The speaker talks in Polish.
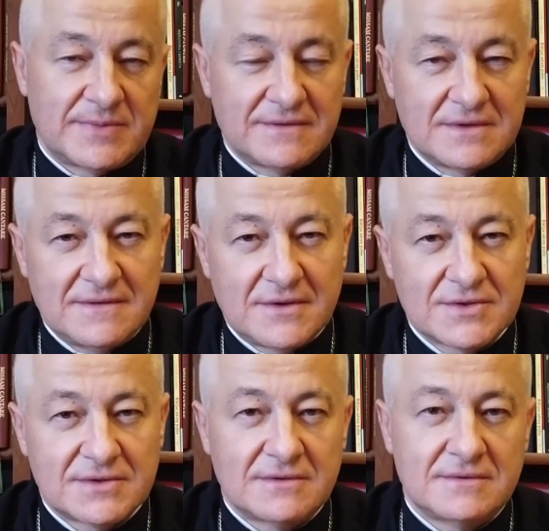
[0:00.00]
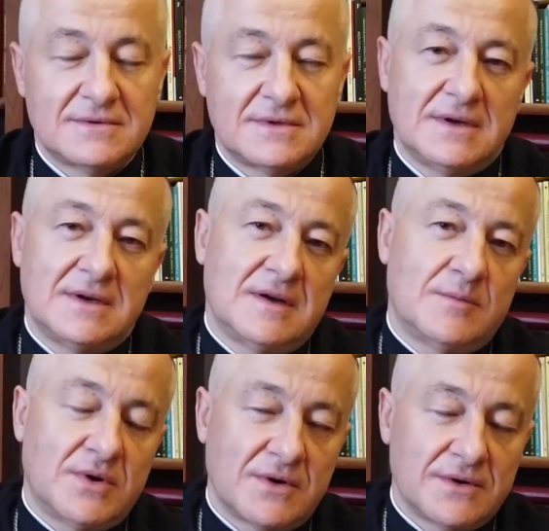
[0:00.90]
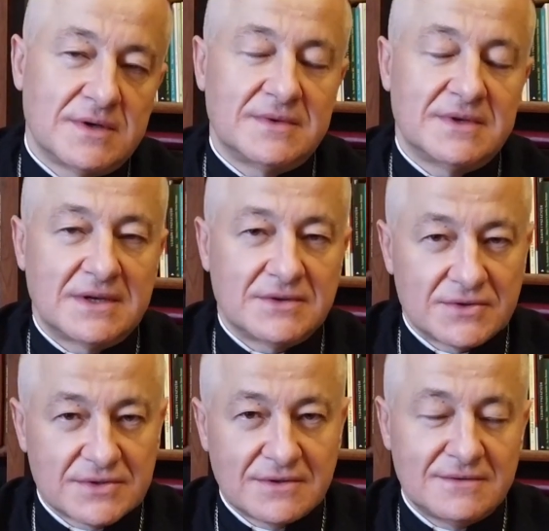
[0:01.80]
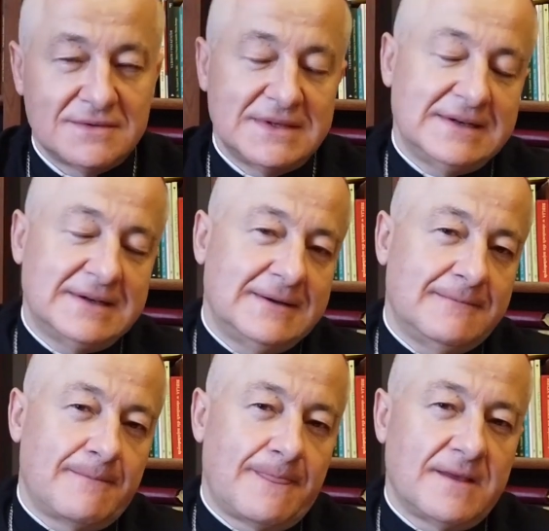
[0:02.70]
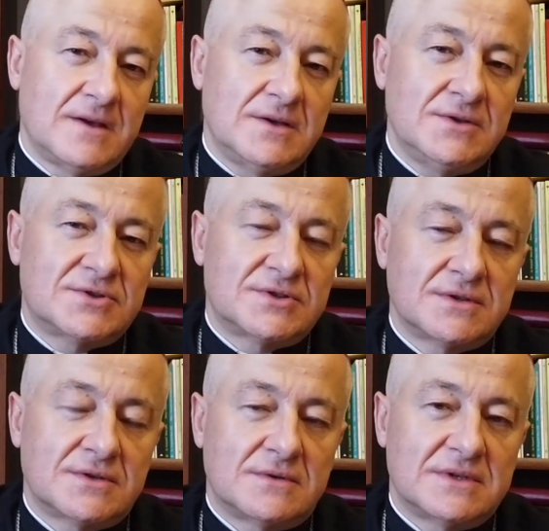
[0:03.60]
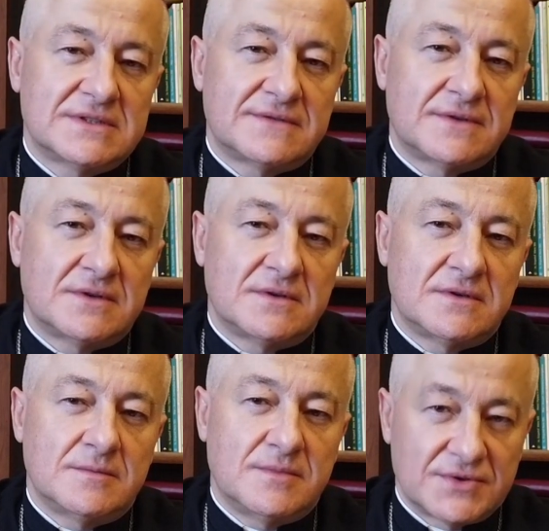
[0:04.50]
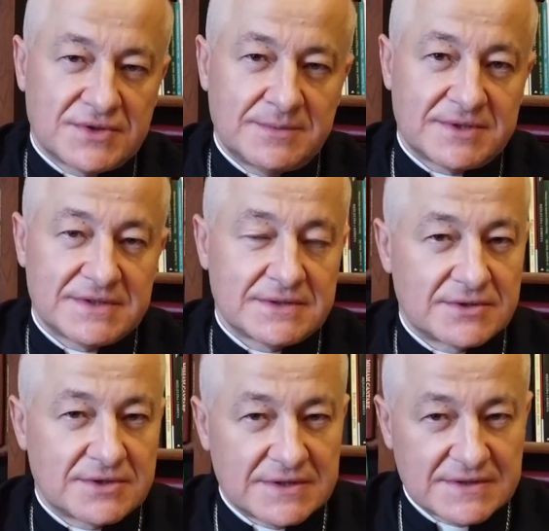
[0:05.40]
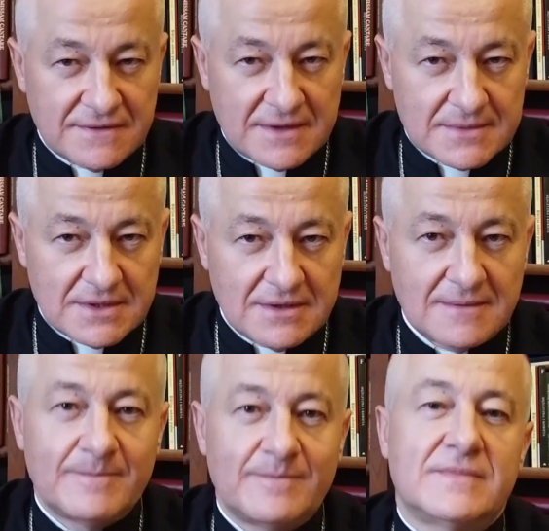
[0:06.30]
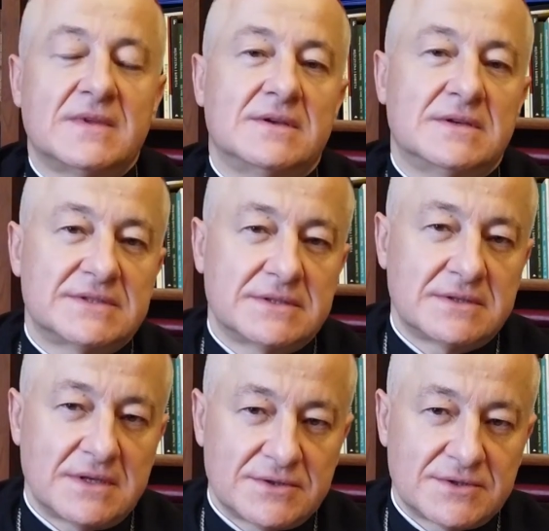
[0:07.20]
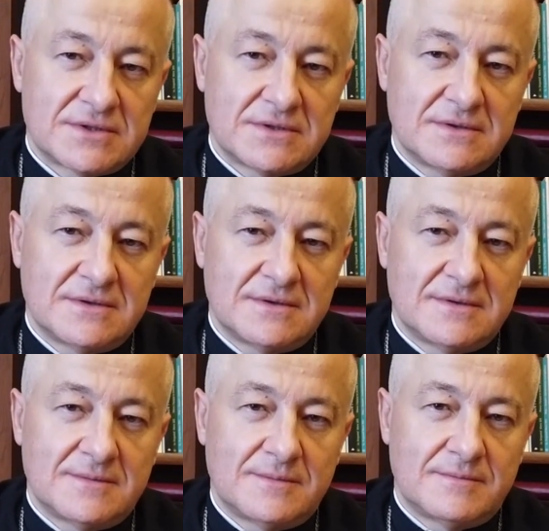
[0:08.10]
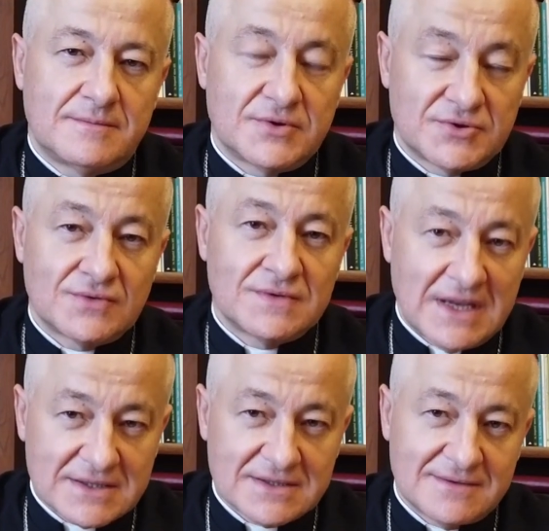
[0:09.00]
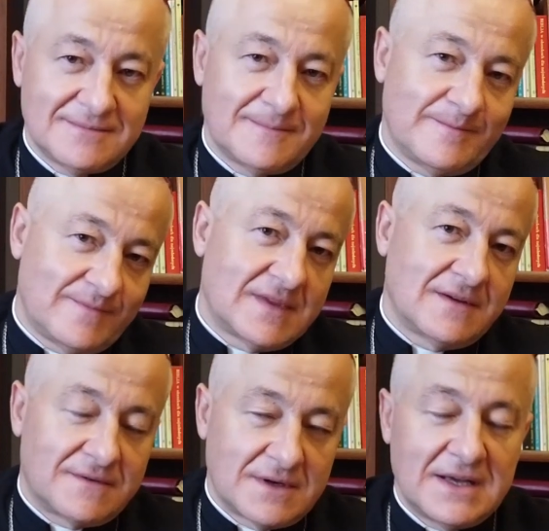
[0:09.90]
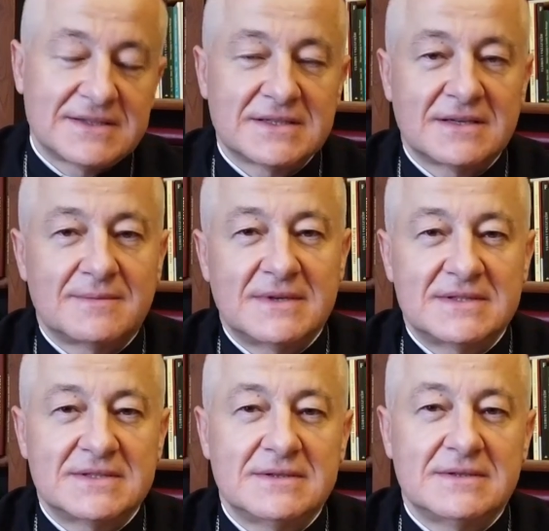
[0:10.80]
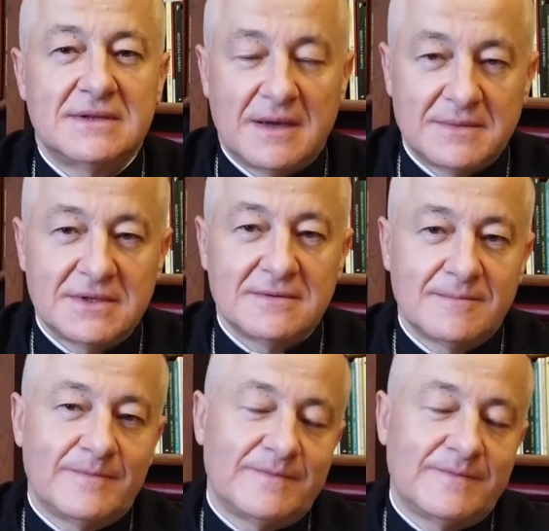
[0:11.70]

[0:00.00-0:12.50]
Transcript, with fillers: sprawiedliwością, pokojem i radością? i czy Królestwo Boże, przez to, że jest we mnie, jest też pośród nas, w relacjach między nami.